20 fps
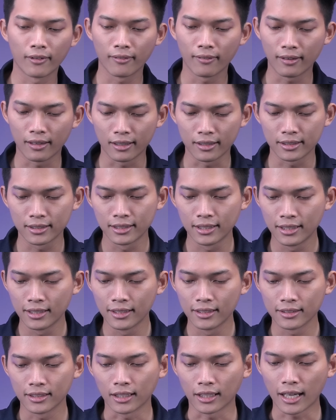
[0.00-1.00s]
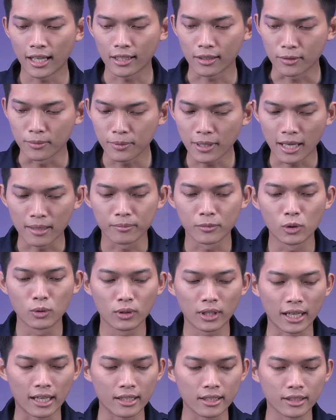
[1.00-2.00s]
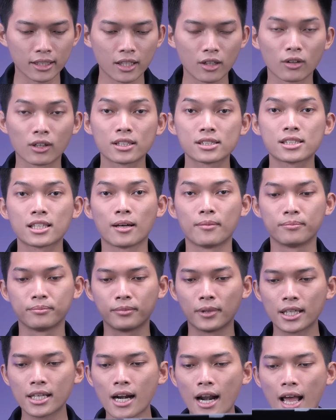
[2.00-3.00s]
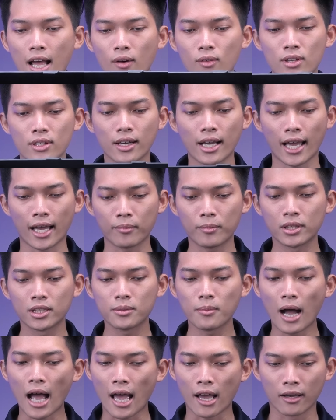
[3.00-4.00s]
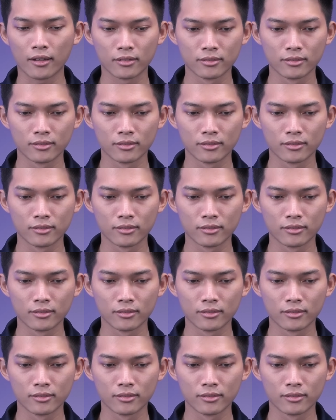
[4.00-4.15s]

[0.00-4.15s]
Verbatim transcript: nhưng mà thiệt ra là cũng cầm luôn cả những cái con custom mới ra của những cái hãng bên thứ ba